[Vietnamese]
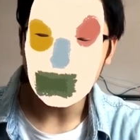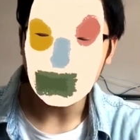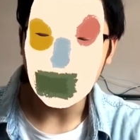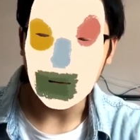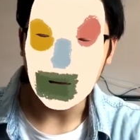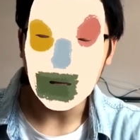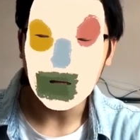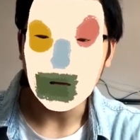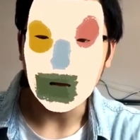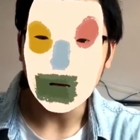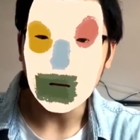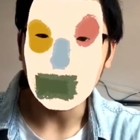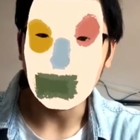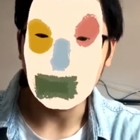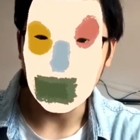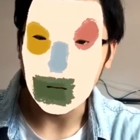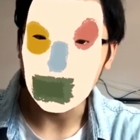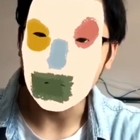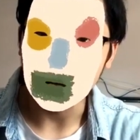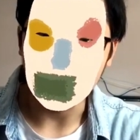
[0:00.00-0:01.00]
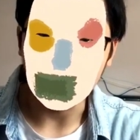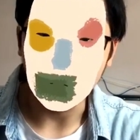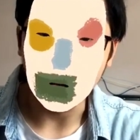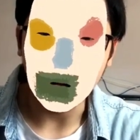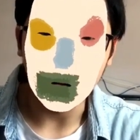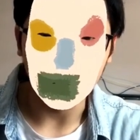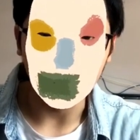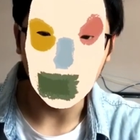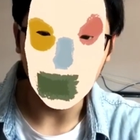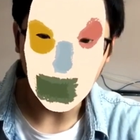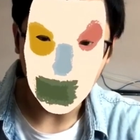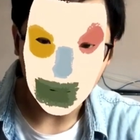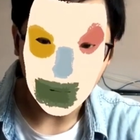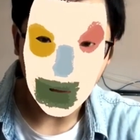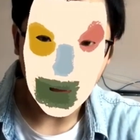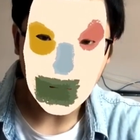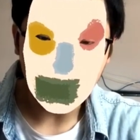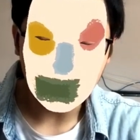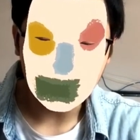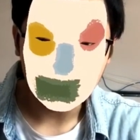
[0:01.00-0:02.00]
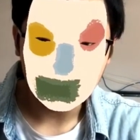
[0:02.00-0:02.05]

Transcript: mang ý nghĩa là miệt thị ngoại hình của người khác